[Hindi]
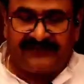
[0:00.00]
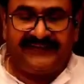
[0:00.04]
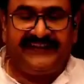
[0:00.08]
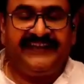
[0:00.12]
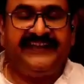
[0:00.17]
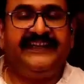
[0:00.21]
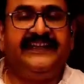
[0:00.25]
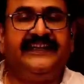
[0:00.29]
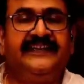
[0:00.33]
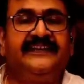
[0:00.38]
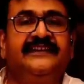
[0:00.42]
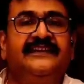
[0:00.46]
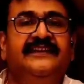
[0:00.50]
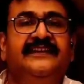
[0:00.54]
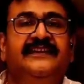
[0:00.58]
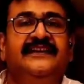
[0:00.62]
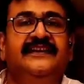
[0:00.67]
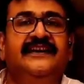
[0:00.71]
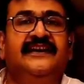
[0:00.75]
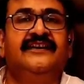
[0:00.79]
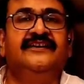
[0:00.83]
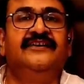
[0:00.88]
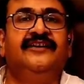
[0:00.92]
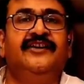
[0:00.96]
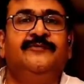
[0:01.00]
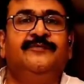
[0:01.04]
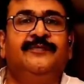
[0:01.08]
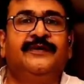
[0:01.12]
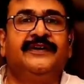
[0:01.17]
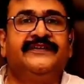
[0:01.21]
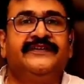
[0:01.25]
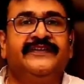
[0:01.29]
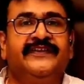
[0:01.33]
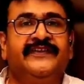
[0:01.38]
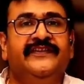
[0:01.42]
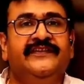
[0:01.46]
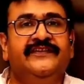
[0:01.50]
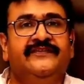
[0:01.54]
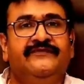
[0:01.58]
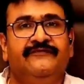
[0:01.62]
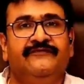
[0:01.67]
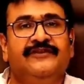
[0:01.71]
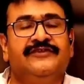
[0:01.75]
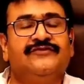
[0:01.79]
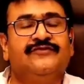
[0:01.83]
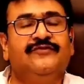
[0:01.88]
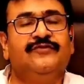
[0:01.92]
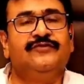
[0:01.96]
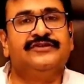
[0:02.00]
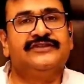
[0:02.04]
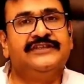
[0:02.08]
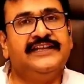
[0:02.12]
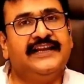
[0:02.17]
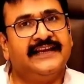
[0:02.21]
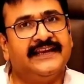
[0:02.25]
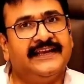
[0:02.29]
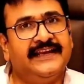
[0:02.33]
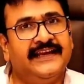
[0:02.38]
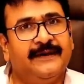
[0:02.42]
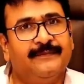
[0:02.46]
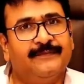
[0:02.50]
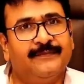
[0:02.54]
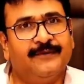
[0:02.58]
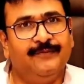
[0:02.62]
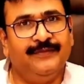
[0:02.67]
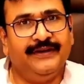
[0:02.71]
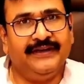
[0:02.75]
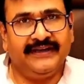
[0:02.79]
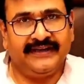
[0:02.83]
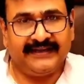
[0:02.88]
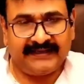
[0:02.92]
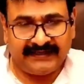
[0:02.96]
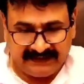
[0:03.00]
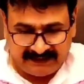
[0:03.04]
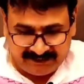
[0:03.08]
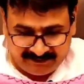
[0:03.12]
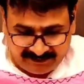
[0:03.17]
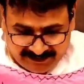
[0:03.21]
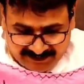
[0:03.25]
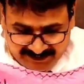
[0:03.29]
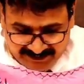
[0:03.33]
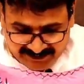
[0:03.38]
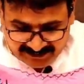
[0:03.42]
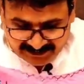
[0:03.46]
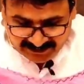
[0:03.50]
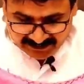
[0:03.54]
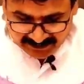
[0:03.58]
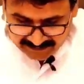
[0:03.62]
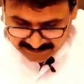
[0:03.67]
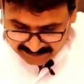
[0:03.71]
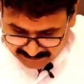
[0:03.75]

यूज़ नहीं करते हैं हंड्रेड परसेंट विस्कोस धागे आपको मिलेंगे हमारे यहाँ